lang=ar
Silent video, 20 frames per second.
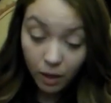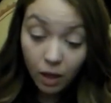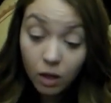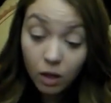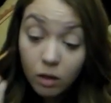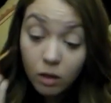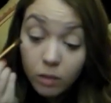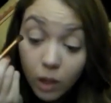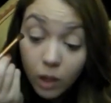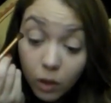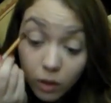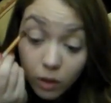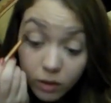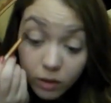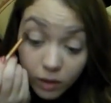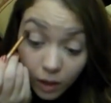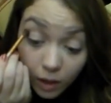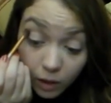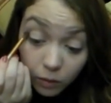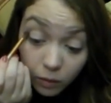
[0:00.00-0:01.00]
مع الاخر
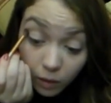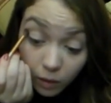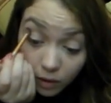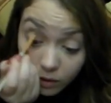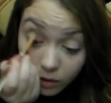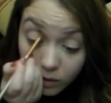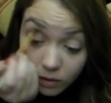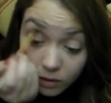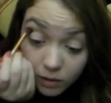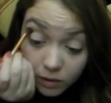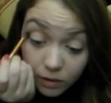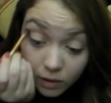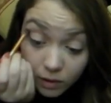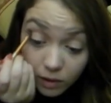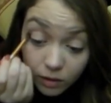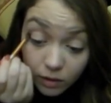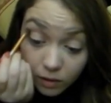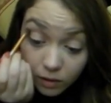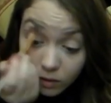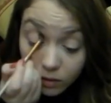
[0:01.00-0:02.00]
تاعي بغات
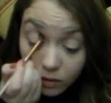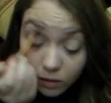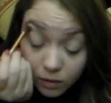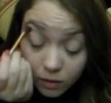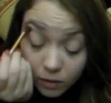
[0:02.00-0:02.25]
نسيي